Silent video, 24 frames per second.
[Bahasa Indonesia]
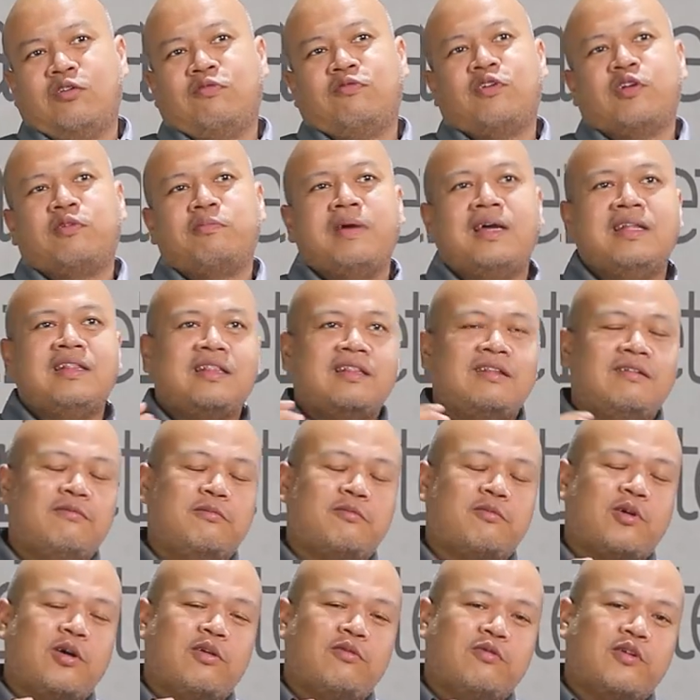Conformat,
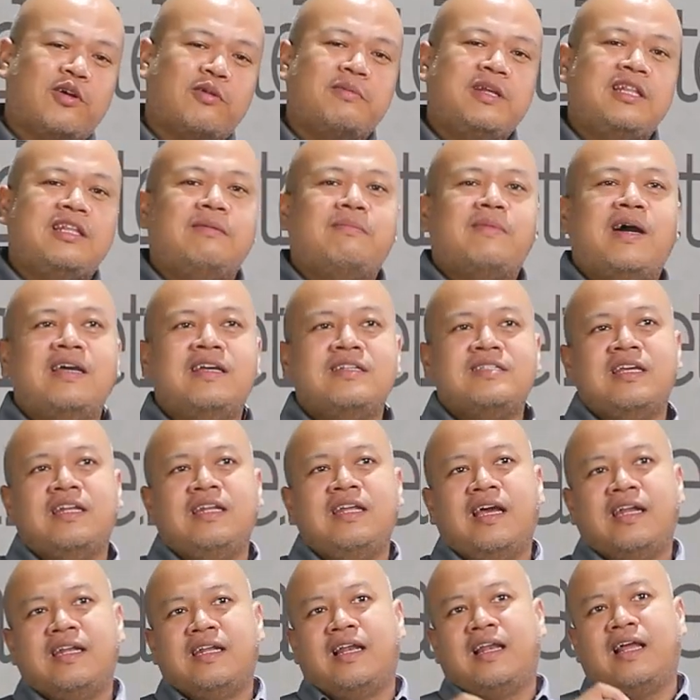conformity bias
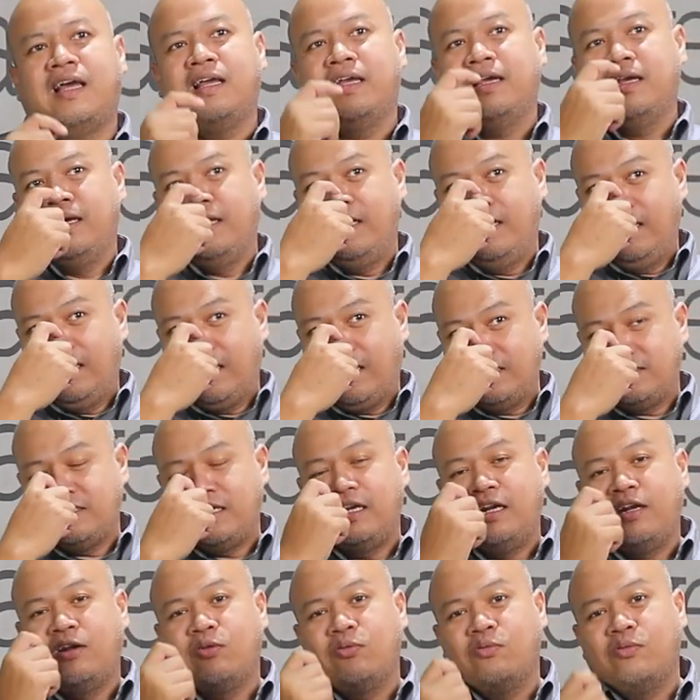ini adalah
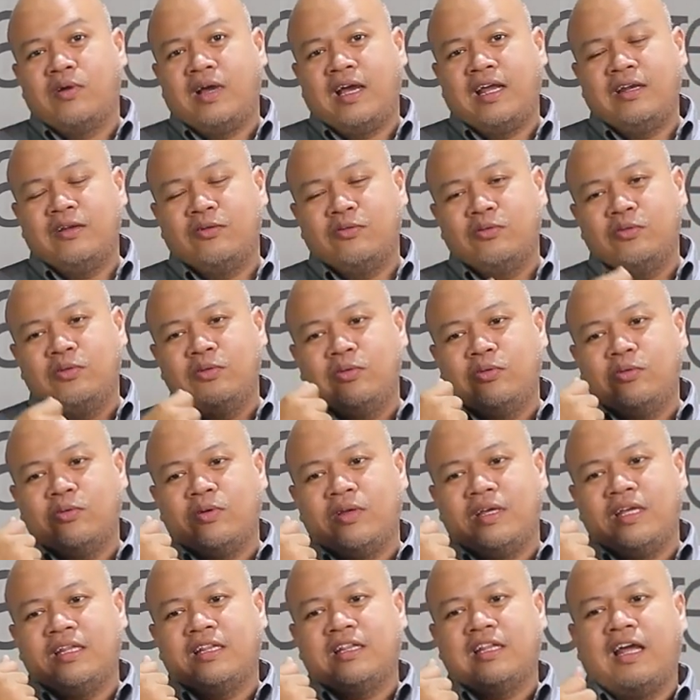kecenderungan
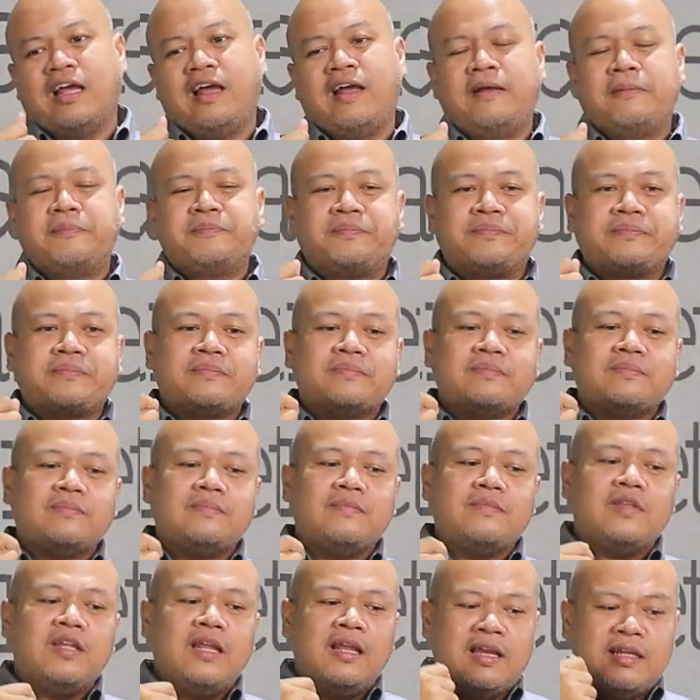untuk kita
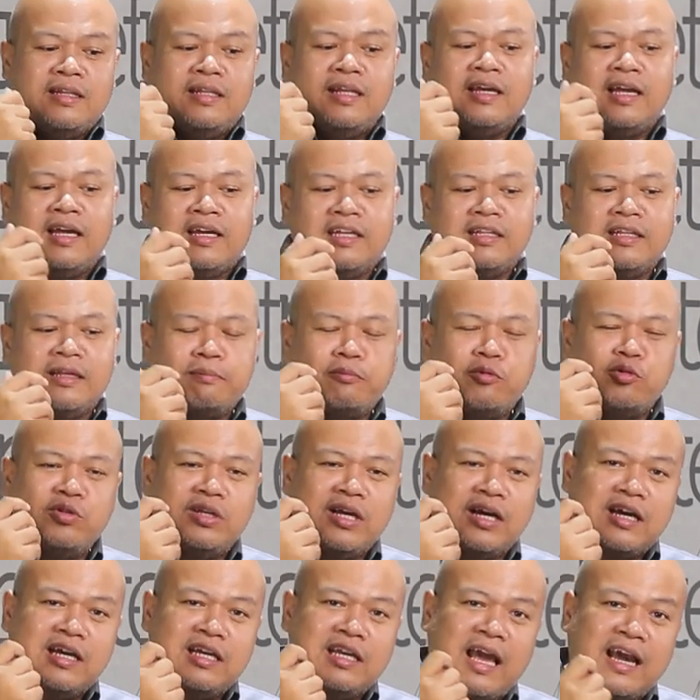ketika kita
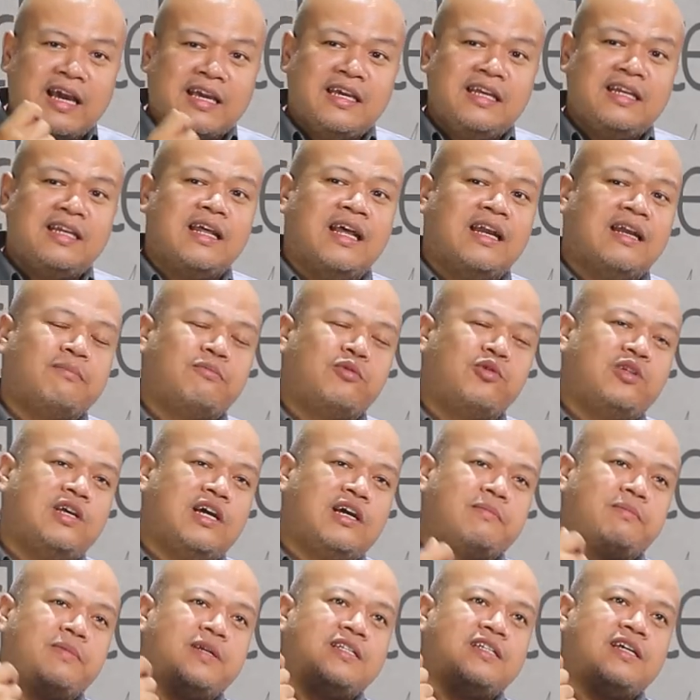punya keyakinan, punya
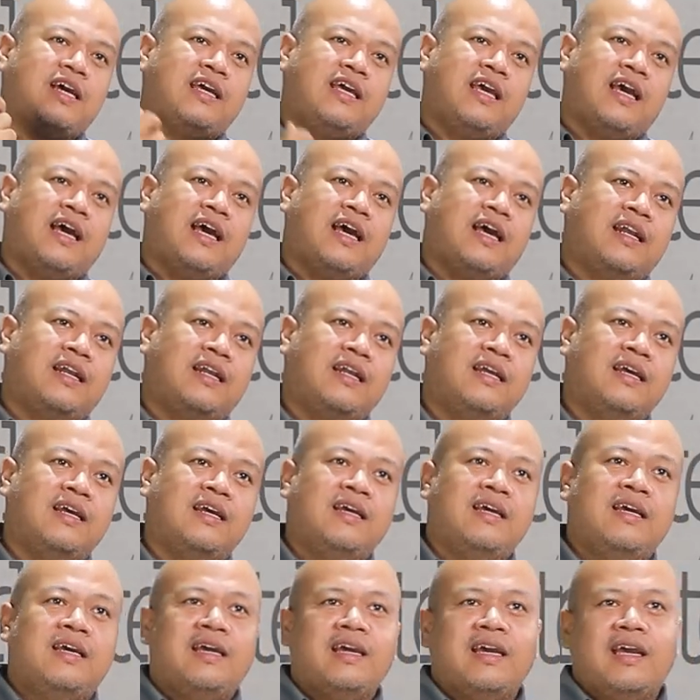kepercayaan,
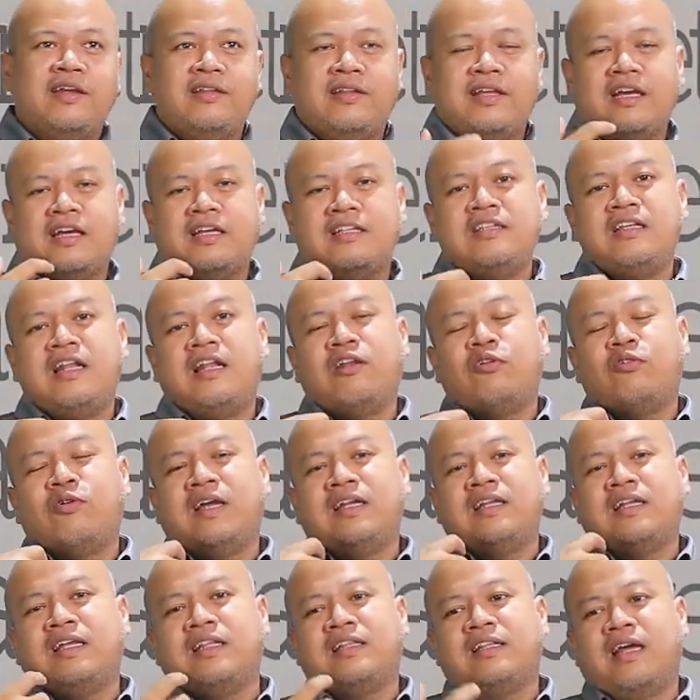gitu ya,
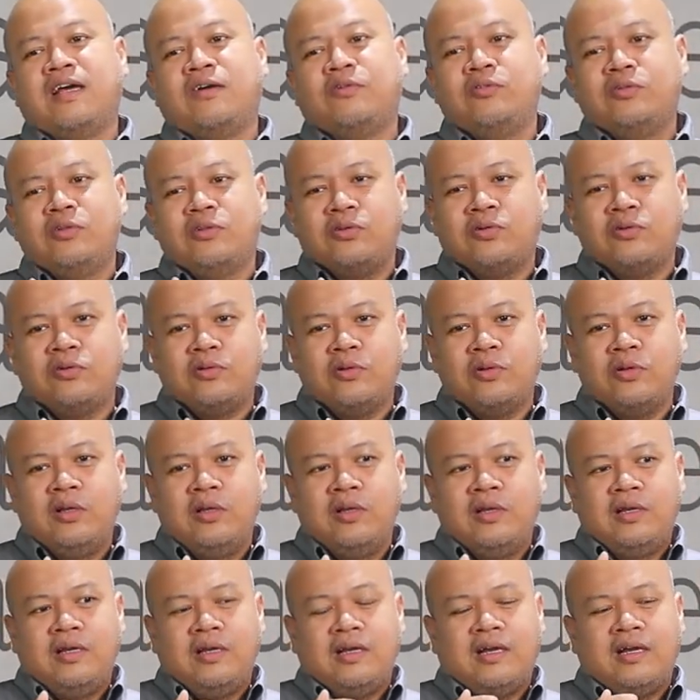kecenderungan kita untuk
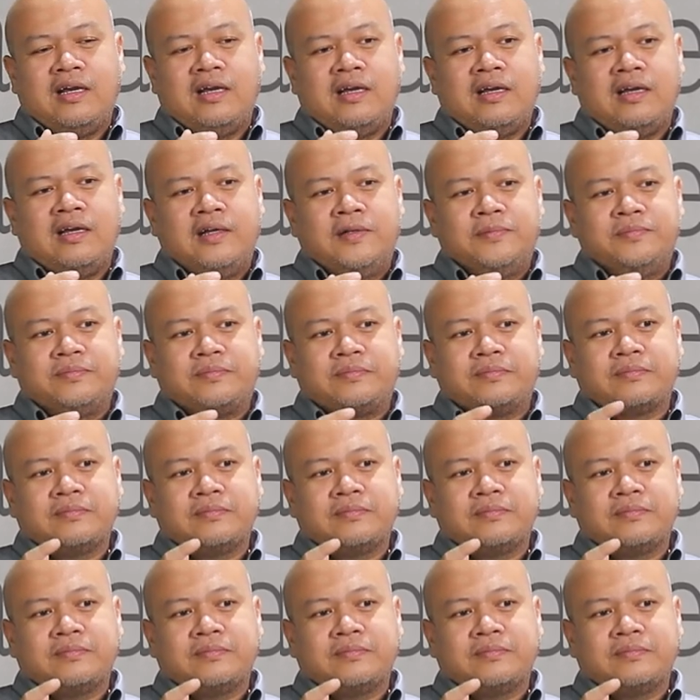uh,